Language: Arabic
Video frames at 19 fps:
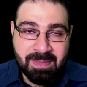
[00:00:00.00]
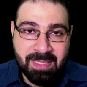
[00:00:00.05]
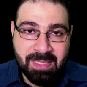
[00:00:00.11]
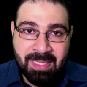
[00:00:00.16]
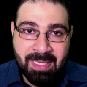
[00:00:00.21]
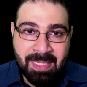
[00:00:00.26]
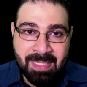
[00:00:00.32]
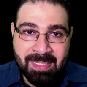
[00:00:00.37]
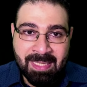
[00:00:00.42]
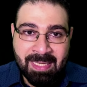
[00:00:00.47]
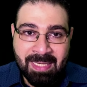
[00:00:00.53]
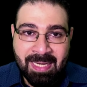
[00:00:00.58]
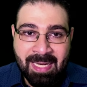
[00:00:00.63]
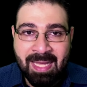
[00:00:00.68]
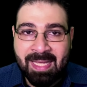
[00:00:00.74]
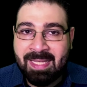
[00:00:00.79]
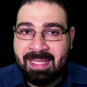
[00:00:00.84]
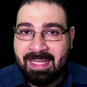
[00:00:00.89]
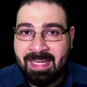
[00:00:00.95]
يعني
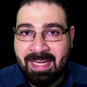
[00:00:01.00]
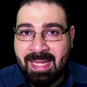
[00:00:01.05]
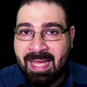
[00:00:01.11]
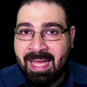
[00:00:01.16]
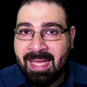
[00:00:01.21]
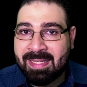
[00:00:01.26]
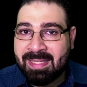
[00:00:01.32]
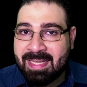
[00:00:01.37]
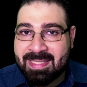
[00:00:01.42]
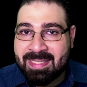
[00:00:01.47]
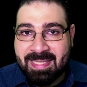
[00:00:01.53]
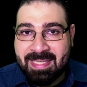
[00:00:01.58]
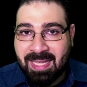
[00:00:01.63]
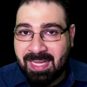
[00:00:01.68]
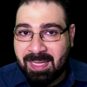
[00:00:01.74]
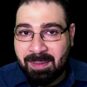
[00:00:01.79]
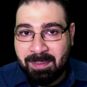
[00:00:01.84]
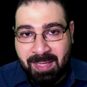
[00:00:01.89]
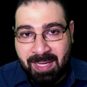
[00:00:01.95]
لا لا
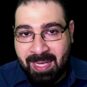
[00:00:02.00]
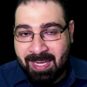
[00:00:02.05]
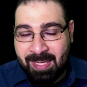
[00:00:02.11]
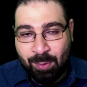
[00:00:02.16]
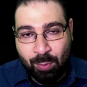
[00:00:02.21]
تستقيم الايه